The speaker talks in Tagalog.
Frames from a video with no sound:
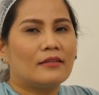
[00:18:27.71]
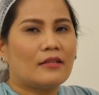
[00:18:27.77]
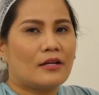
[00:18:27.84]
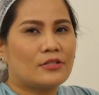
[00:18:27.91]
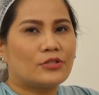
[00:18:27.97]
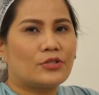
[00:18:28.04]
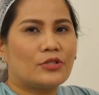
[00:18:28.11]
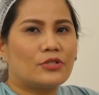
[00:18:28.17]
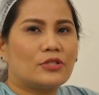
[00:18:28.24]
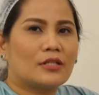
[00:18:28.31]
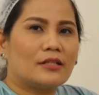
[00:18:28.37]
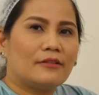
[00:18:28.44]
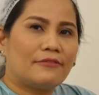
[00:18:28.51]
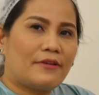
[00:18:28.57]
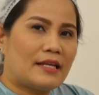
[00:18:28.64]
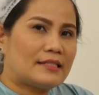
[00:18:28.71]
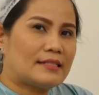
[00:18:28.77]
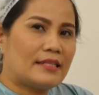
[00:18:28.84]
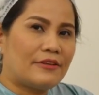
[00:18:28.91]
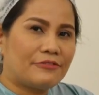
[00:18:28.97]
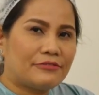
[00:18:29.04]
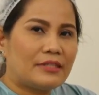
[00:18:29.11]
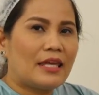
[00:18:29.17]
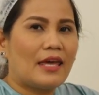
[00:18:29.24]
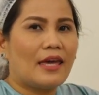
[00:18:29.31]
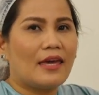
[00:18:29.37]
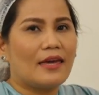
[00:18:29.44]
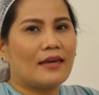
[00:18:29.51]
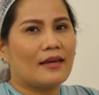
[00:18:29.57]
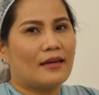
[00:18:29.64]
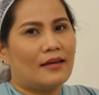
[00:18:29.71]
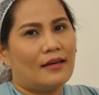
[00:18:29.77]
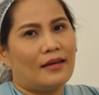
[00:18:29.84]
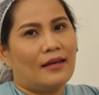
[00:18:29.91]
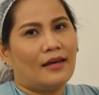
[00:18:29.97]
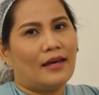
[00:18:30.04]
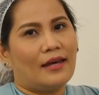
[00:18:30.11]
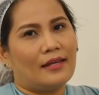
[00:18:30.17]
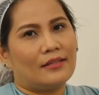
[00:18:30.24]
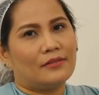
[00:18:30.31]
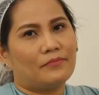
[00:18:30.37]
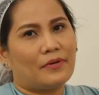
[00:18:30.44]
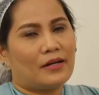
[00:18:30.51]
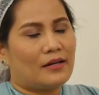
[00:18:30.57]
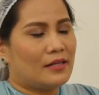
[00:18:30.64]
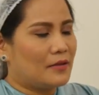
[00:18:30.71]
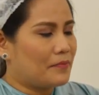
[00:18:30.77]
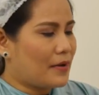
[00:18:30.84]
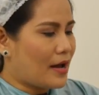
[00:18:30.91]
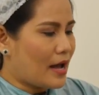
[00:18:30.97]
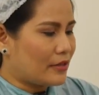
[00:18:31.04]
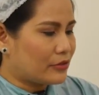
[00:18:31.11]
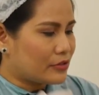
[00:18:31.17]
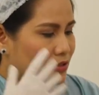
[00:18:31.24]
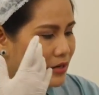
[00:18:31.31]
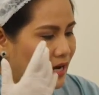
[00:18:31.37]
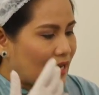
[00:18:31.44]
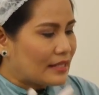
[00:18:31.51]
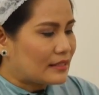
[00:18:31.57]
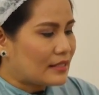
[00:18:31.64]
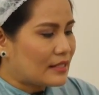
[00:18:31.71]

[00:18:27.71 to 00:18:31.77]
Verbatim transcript: non-surgical facelifting, and mga iba under eye